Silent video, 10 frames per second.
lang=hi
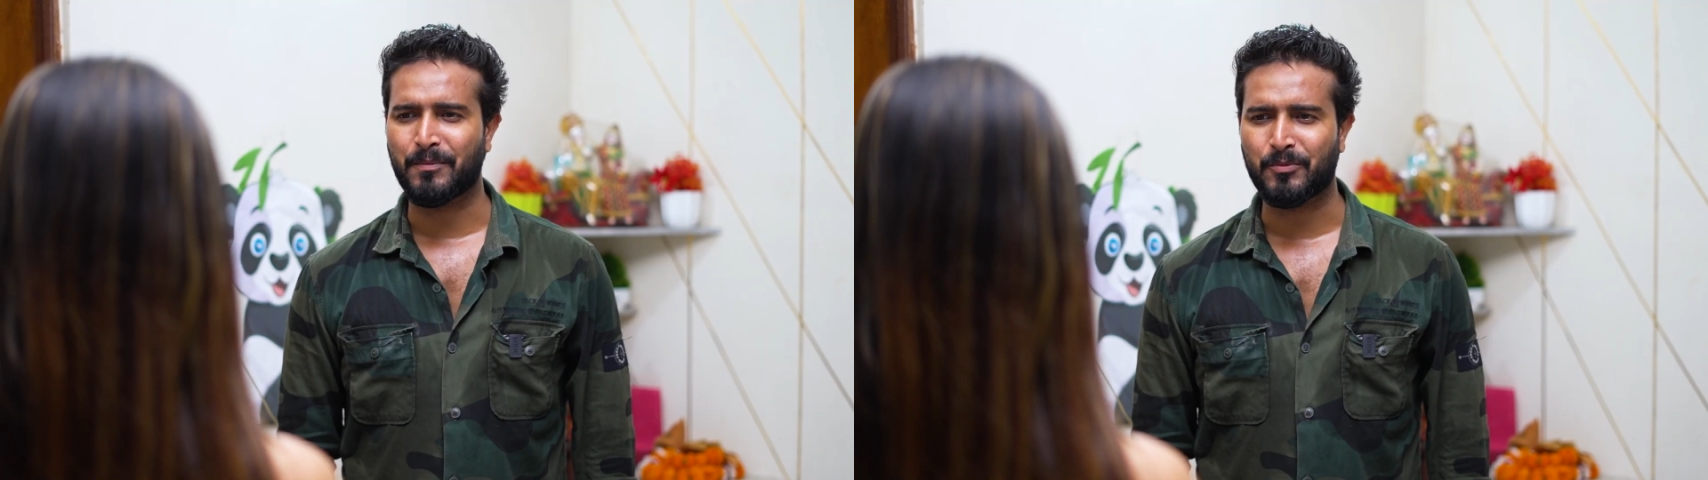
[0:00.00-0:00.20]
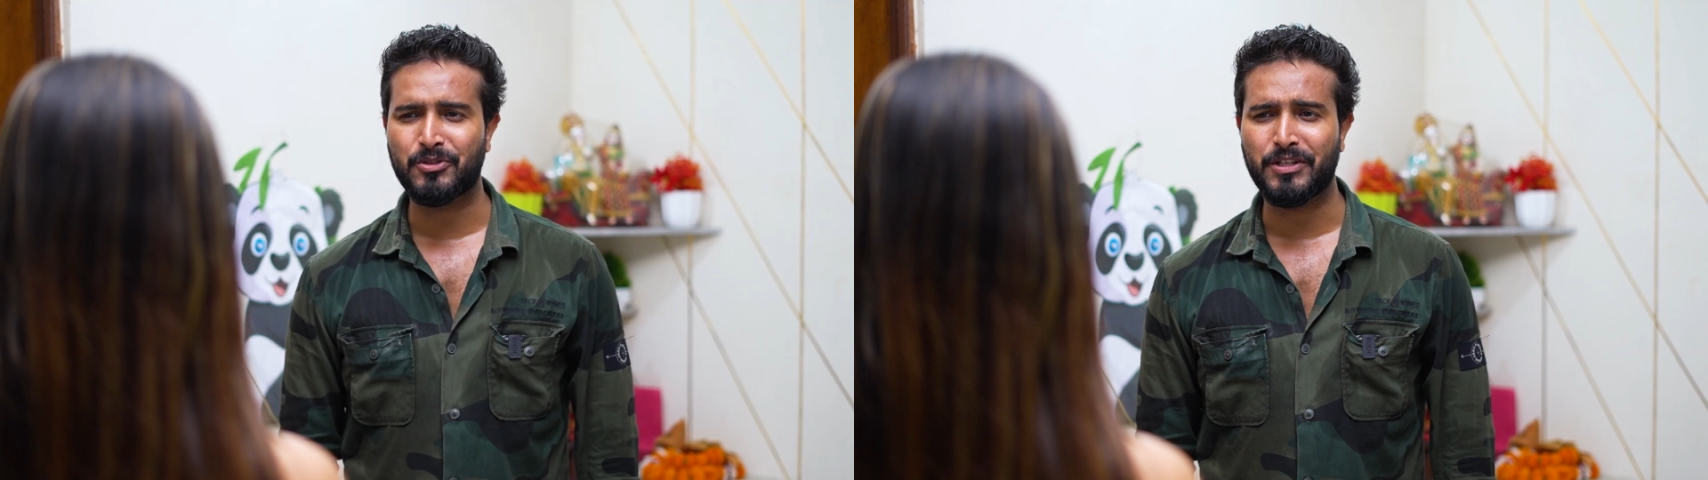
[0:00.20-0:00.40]

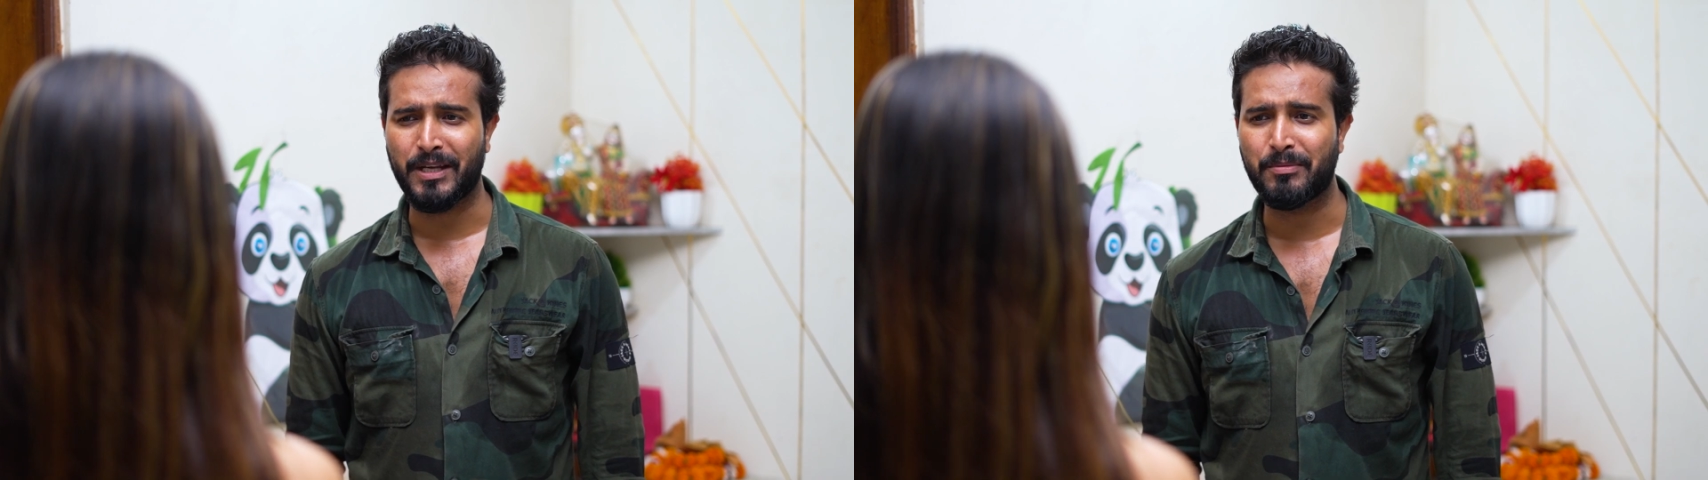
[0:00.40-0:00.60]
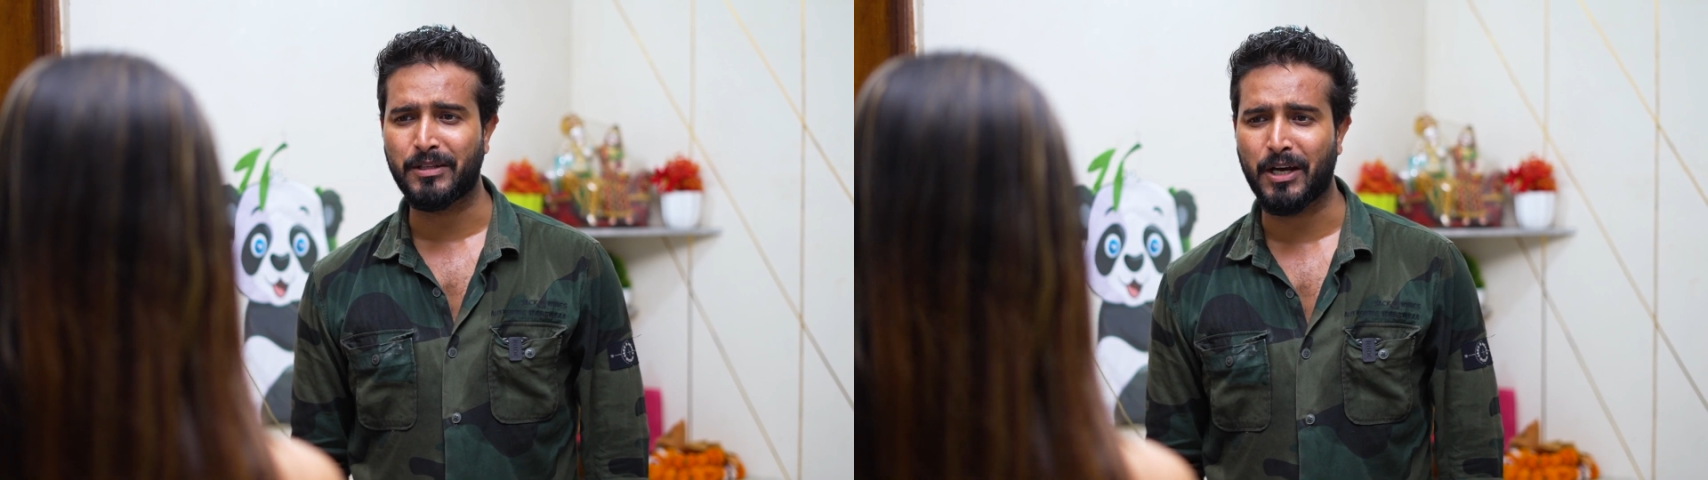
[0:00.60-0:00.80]
सब कुछ
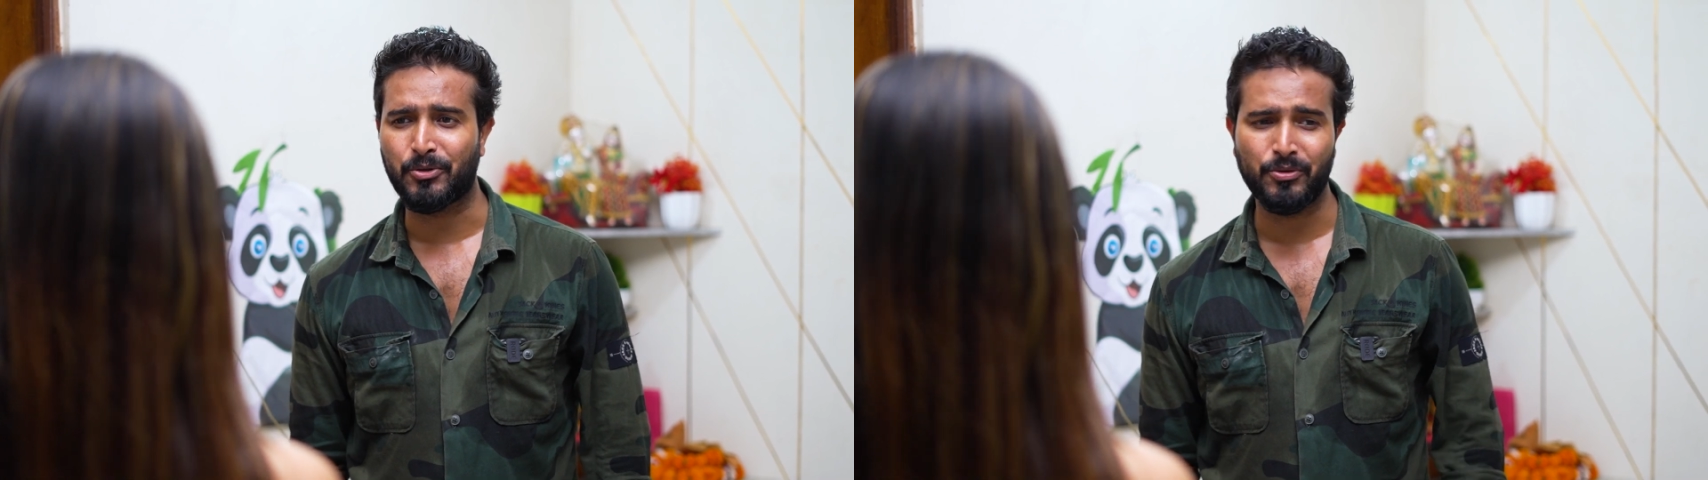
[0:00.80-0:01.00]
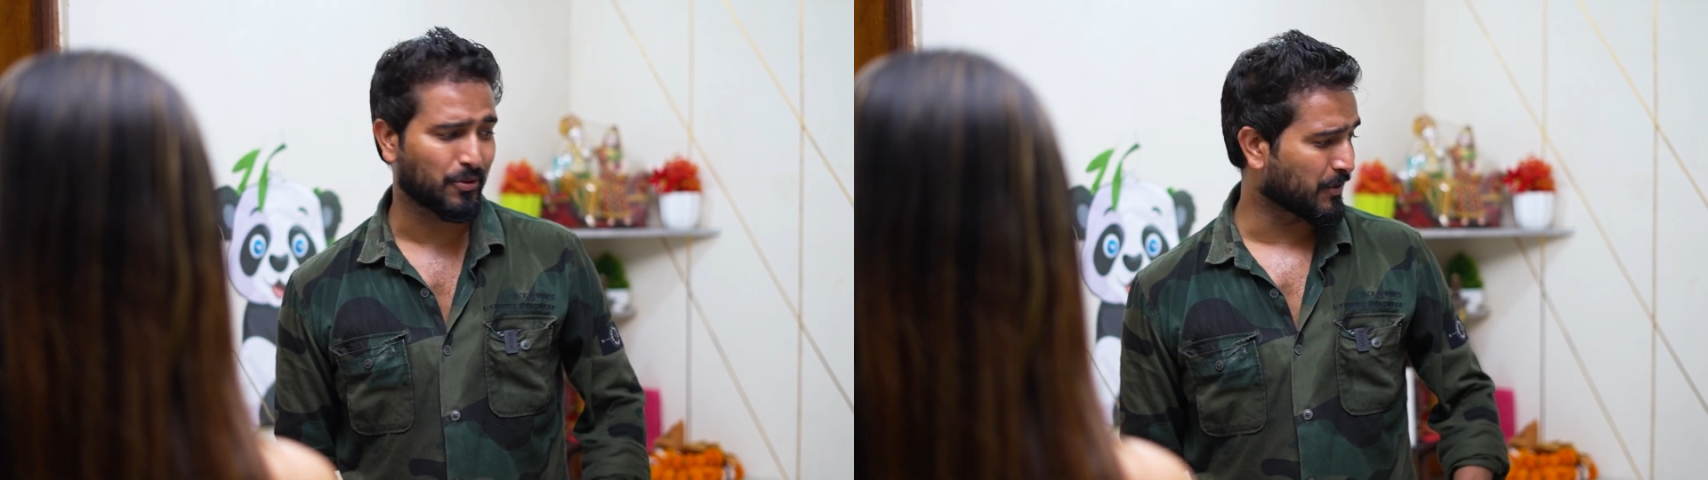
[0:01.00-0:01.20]
यही बता दू